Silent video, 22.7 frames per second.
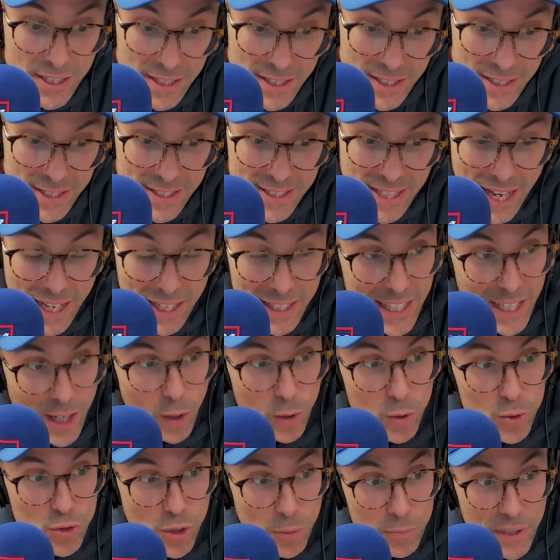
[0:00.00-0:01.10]
sans
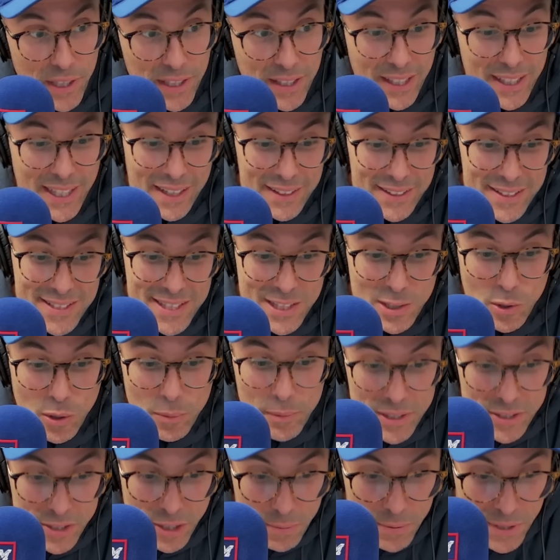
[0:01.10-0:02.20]
Léon, je vais peut-être regarder c'est quoi
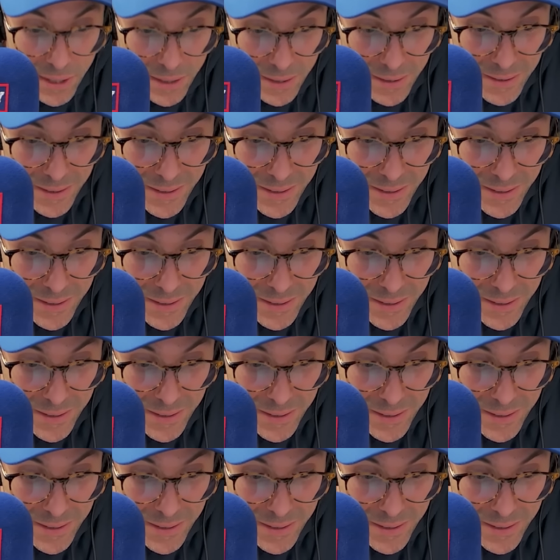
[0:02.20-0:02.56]
mes options?